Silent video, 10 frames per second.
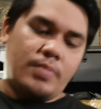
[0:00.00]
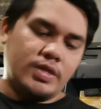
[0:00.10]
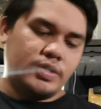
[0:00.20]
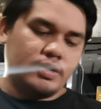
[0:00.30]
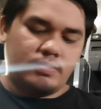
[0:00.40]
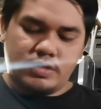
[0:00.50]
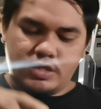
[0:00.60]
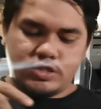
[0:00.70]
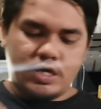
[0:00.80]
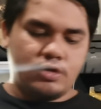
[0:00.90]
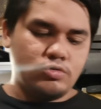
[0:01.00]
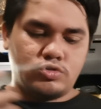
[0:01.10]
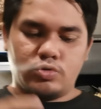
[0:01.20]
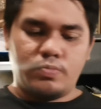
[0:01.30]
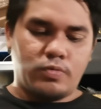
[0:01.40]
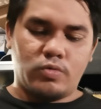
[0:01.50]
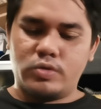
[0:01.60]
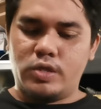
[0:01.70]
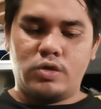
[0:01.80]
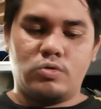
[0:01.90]
pwede niya naman din siya i-YouTube
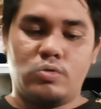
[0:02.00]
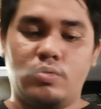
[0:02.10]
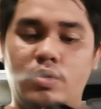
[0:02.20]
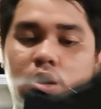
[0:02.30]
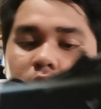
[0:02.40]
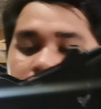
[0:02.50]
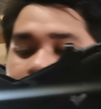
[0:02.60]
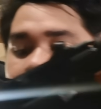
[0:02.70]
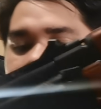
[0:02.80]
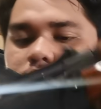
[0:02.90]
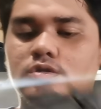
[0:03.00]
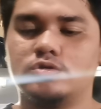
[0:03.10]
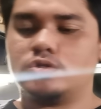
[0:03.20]
kung hindi nyo makita dito.